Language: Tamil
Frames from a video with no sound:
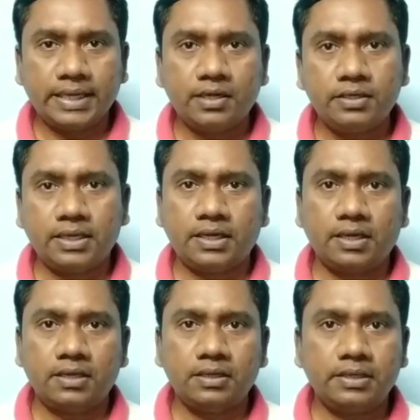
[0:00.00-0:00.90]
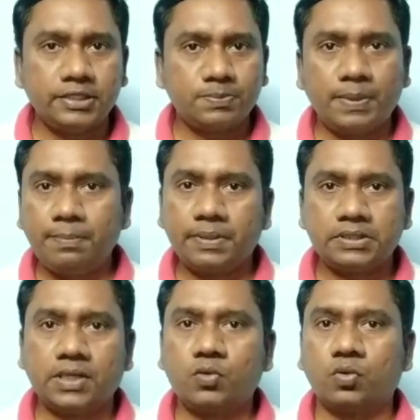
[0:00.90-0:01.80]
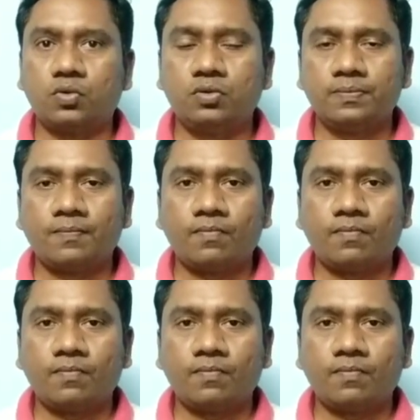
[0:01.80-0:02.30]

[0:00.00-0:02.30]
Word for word: எண்ணம் என்னென்னா டிஸ்பிளே பெருசாக கொடுக்கணும்